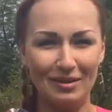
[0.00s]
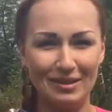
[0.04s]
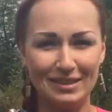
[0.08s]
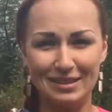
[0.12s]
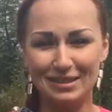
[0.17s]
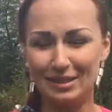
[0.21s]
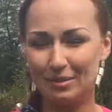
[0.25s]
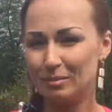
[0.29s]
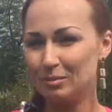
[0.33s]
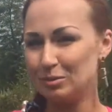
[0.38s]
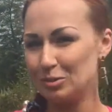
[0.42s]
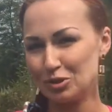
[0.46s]

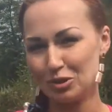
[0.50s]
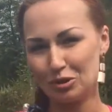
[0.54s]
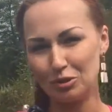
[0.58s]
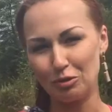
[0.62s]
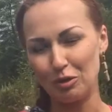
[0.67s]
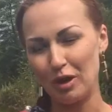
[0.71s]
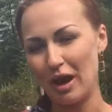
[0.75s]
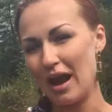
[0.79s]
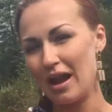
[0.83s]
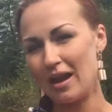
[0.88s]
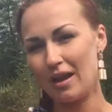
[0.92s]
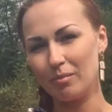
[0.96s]
проводила, потому что
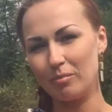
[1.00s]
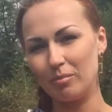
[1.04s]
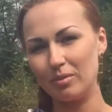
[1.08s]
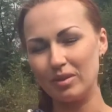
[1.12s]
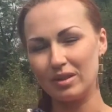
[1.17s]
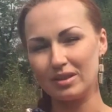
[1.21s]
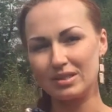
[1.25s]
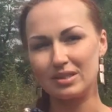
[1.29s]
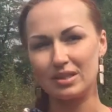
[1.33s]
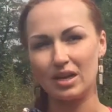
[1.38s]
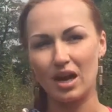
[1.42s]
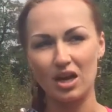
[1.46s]
ну реально
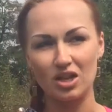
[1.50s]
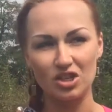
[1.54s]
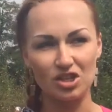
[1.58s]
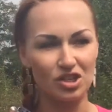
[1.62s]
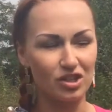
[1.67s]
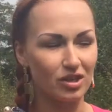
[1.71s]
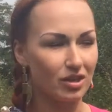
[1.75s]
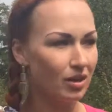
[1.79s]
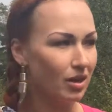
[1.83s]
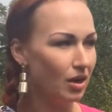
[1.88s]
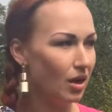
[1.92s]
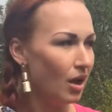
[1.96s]
было
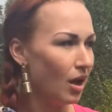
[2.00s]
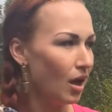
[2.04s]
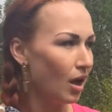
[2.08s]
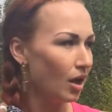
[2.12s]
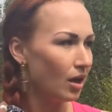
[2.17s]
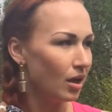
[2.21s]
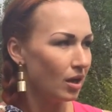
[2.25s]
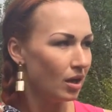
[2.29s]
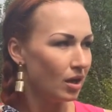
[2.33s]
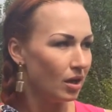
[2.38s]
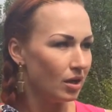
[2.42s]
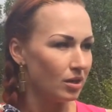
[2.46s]
страшно.
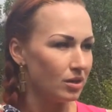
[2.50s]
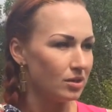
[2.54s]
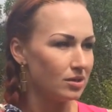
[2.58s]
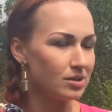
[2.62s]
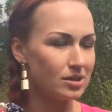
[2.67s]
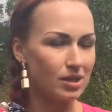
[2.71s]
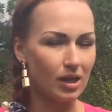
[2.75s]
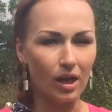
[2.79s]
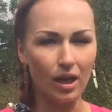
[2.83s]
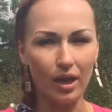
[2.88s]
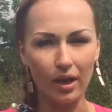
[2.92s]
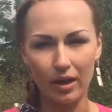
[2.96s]

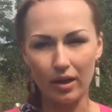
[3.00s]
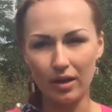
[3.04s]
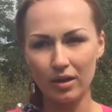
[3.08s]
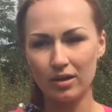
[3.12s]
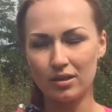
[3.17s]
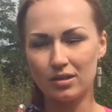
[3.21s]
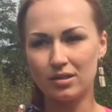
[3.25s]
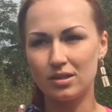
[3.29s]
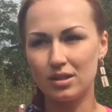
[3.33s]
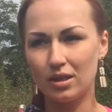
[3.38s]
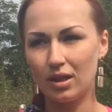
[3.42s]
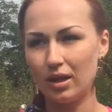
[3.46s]
Цели,
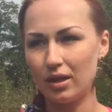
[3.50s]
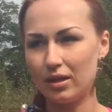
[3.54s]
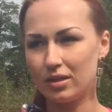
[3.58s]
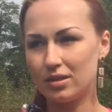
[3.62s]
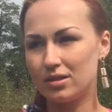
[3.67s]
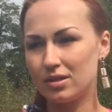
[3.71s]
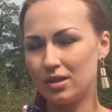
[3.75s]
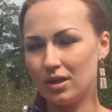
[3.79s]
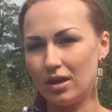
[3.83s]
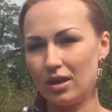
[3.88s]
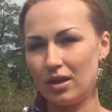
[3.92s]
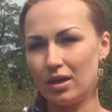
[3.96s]
цели,
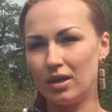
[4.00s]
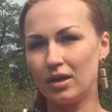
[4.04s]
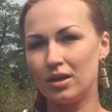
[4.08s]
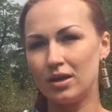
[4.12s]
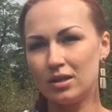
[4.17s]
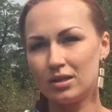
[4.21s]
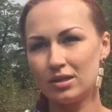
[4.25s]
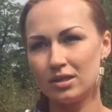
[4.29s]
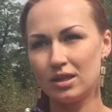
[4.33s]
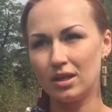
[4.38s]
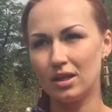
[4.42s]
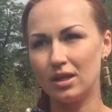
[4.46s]
цели,
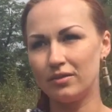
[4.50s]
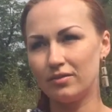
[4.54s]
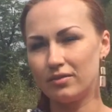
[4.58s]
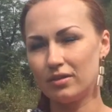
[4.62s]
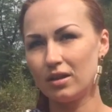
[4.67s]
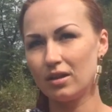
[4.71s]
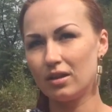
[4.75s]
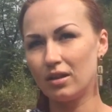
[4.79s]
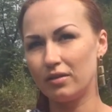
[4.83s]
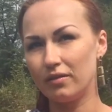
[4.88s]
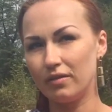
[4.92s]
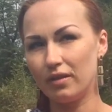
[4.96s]
цели в
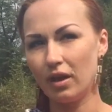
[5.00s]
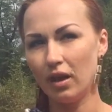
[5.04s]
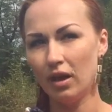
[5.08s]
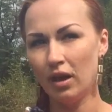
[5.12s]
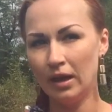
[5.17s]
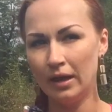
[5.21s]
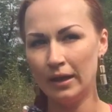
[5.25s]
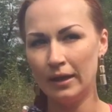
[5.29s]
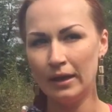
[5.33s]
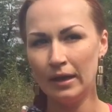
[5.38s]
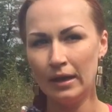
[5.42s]
голове